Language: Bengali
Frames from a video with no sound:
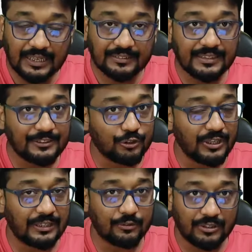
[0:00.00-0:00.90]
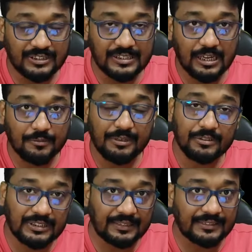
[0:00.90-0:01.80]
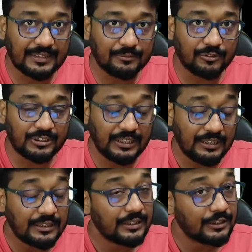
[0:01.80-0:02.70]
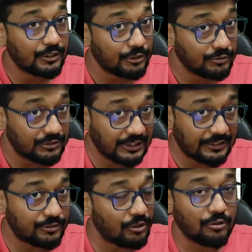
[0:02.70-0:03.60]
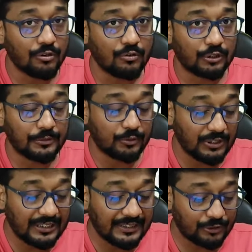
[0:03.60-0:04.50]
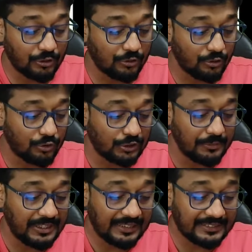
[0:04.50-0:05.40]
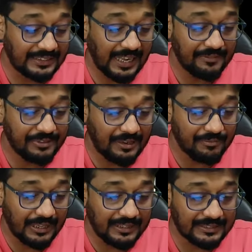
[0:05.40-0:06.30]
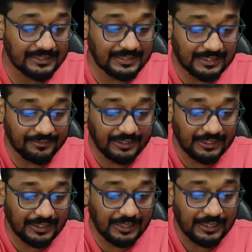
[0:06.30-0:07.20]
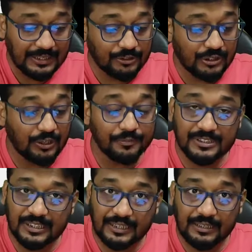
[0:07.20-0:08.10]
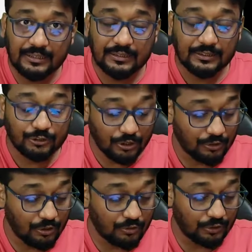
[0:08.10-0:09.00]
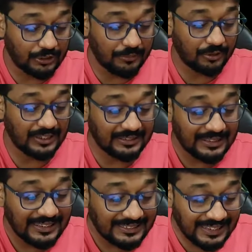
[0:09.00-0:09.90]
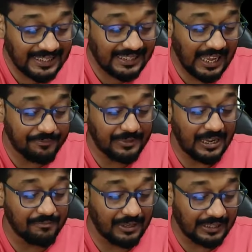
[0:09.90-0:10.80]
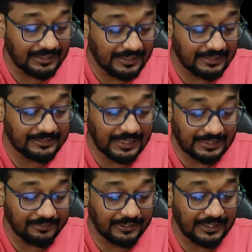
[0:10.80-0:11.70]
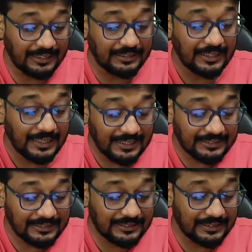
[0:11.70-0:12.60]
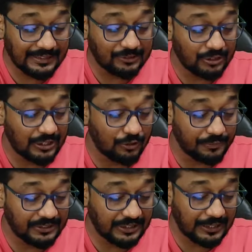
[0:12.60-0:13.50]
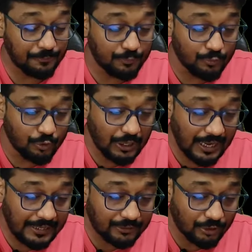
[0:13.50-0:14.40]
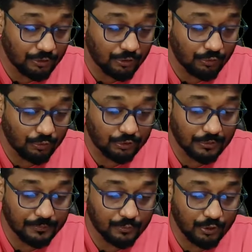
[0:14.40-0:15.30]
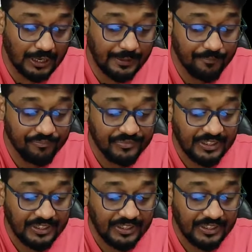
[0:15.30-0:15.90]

সাত দিনের জন্য এটা নোটিশ দেওয়া হবে এবং সাত দিনের মধ্যে সেটা সংগ্রহ করতে হবে কোথা থেকে সংগ্রহ করতে হবে না সেই লাইফ টাইম ভ্যালিডেশন সার্টিফিকেটটা রিজনাল অফিস থেকে সংগ্রহ করতে হবে অর্থাৎ সেই লাইফ টাইম ভ্যালিডেড সার্টিফিকেট এসএসসি রিজনাল অফিস থেকে পুনরায় সংগ্রহ করতে হবে পুনরায়